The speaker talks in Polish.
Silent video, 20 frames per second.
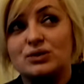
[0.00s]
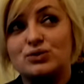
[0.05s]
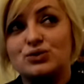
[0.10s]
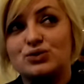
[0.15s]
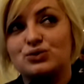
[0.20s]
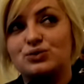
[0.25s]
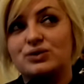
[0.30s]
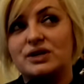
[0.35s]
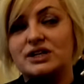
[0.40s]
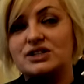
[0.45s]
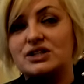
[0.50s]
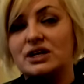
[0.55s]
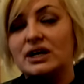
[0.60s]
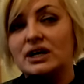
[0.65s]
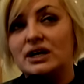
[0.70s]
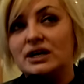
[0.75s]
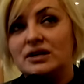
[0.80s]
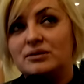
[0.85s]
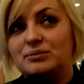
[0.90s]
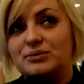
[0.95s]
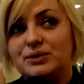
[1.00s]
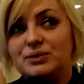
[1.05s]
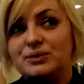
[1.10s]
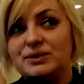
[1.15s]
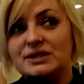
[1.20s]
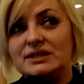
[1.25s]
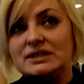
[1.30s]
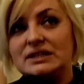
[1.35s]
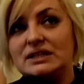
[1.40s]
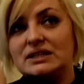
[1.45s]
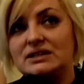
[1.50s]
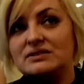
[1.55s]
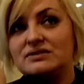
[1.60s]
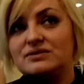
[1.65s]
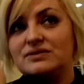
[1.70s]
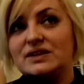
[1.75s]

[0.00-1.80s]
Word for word: już któreś były, y,